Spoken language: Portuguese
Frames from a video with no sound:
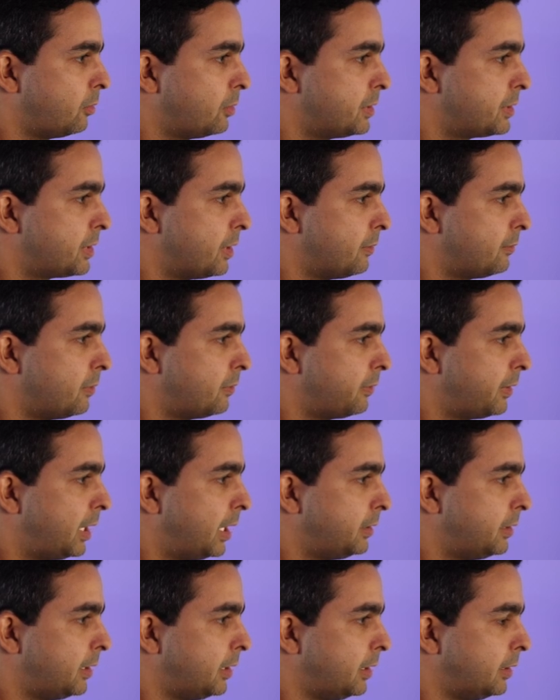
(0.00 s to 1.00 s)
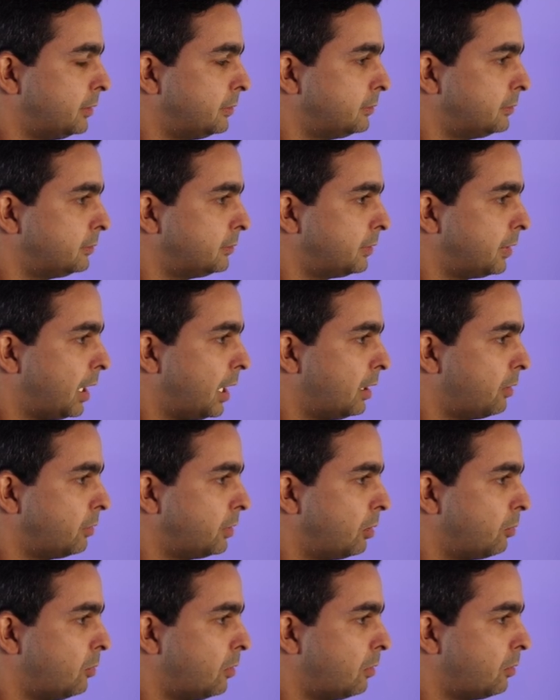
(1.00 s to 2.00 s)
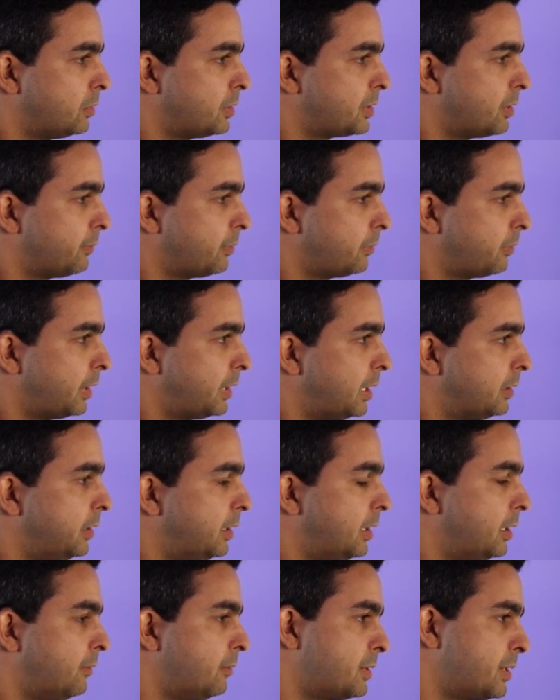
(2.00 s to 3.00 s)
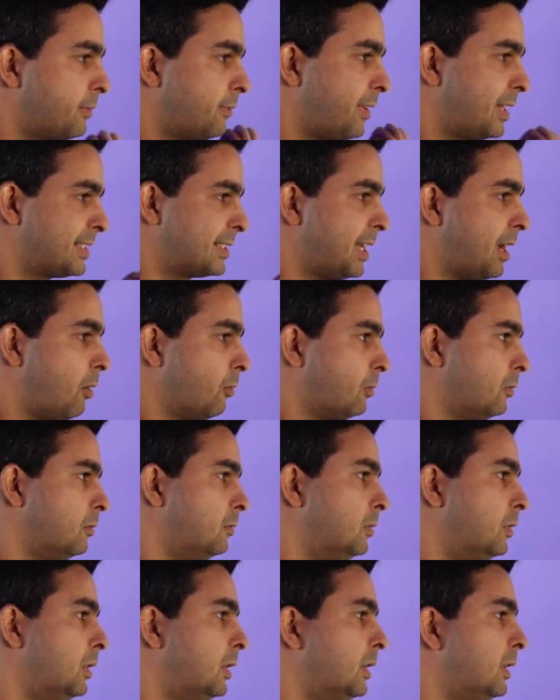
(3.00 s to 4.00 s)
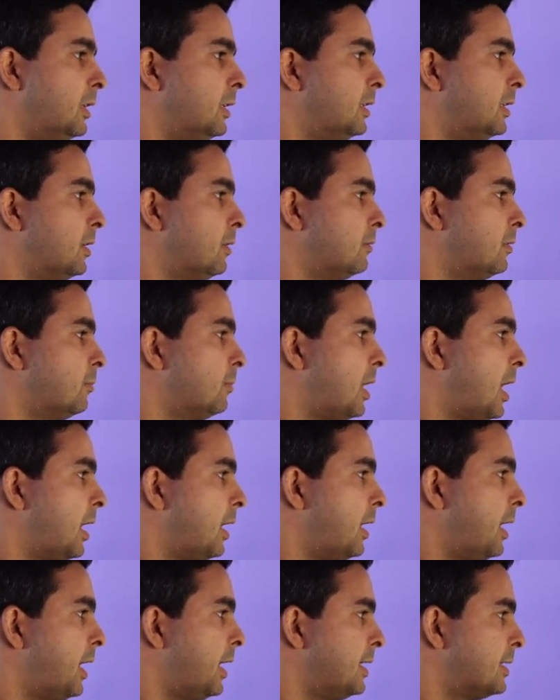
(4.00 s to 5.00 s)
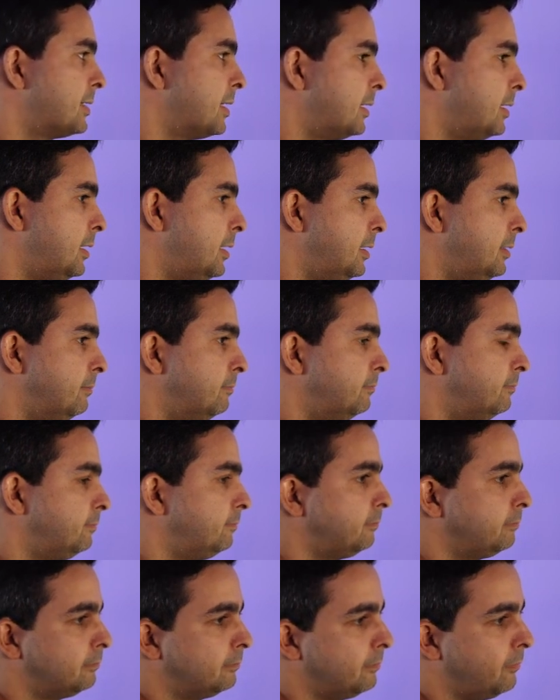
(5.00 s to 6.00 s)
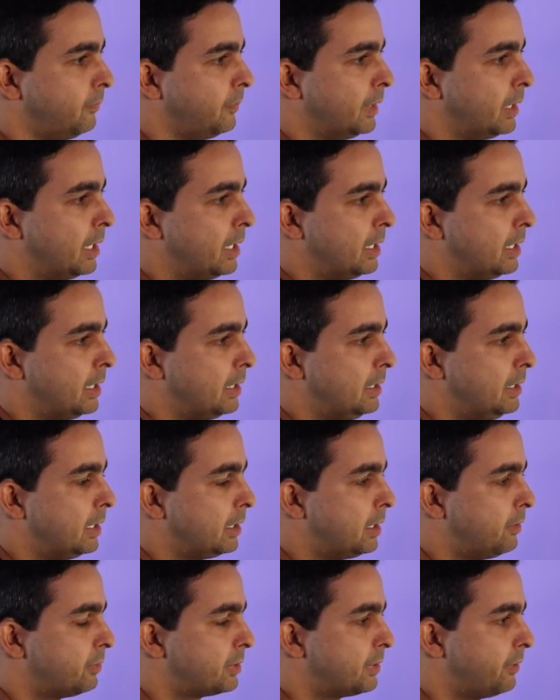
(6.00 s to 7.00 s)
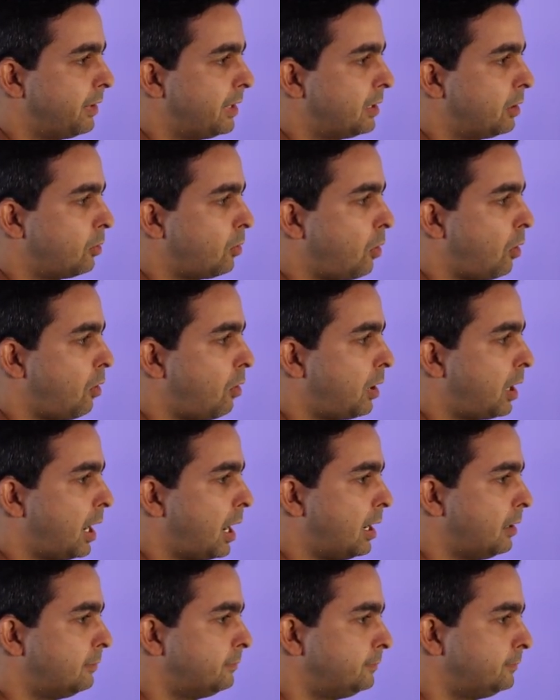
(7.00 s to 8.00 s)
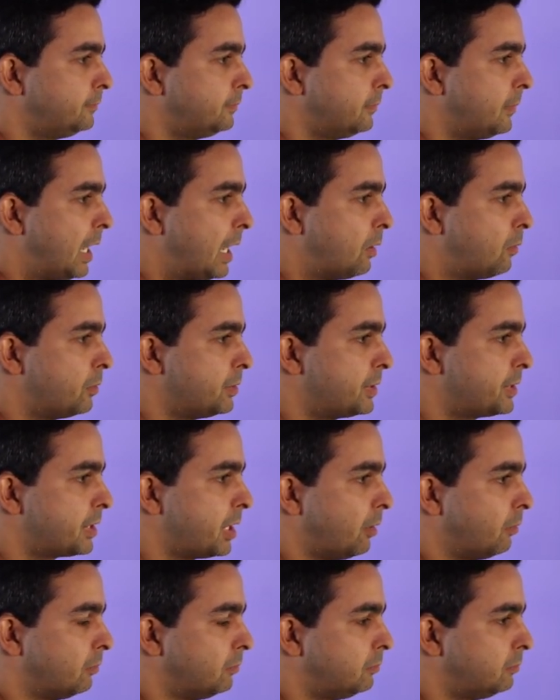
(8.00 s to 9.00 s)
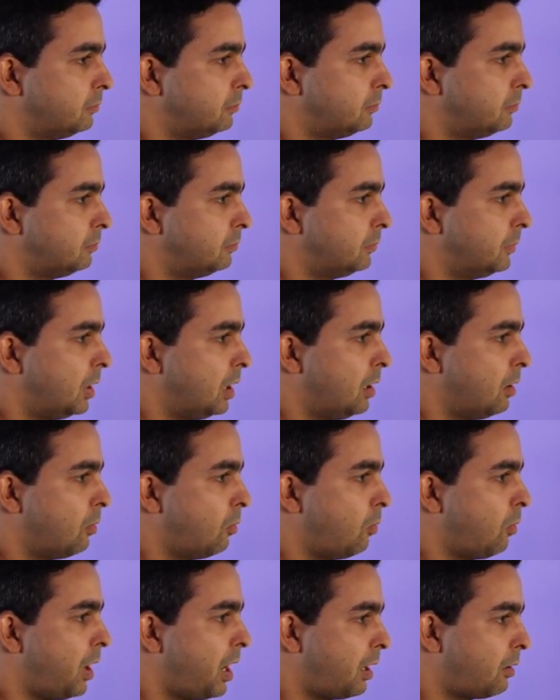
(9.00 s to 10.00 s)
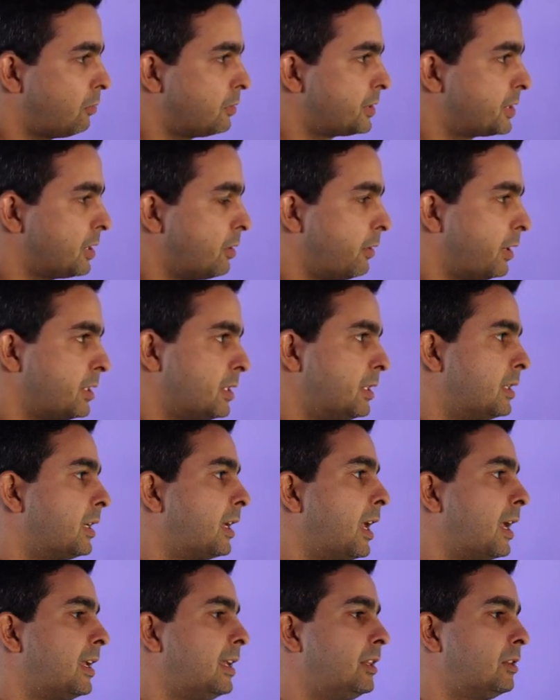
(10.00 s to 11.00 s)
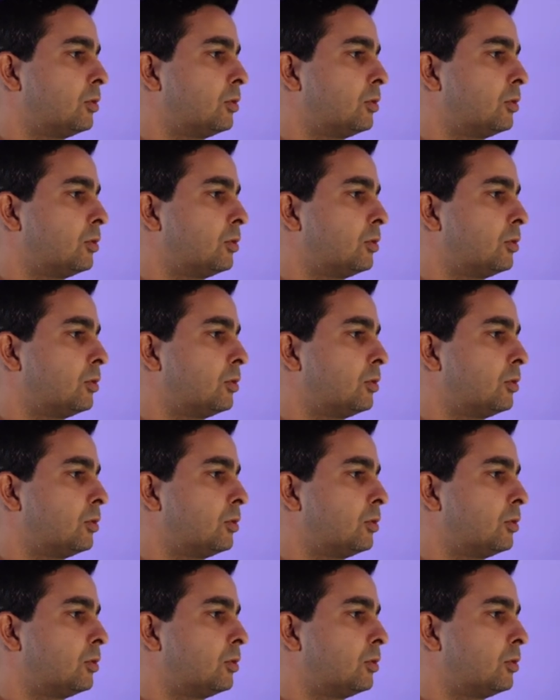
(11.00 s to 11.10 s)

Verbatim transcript: condição for verdadeira, tá? Quando alguma condição for verdadeira, você faça algo. Então vamos lá, é esse aqui. E aqui você vai colocar a condição. Qual é a condição que a gente quer que